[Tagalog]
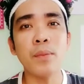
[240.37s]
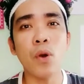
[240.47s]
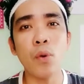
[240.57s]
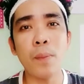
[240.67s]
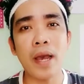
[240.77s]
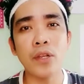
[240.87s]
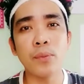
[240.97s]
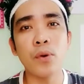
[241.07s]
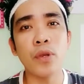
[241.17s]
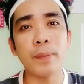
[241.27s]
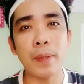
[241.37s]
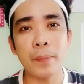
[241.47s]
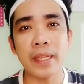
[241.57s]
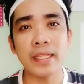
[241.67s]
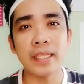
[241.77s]
mo kung paano mo
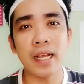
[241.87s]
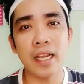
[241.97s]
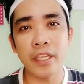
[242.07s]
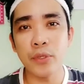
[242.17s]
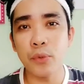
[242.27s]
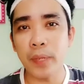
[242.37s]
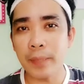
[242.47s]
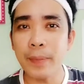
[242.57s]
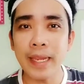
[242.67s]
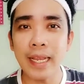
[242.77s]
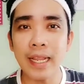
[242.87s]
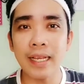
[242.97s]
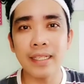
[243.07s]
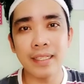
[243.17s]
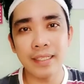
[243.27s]
ipiprint ang iyong waybill
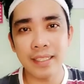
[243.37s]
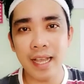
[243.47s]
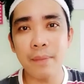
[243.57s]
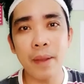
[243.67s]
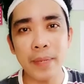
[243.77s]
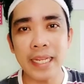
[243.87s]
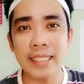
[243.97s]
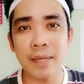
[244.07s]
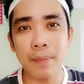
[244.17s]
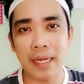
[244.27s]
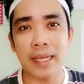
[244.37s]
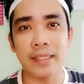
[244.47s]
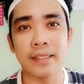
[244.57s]
sa mabilisang paraan.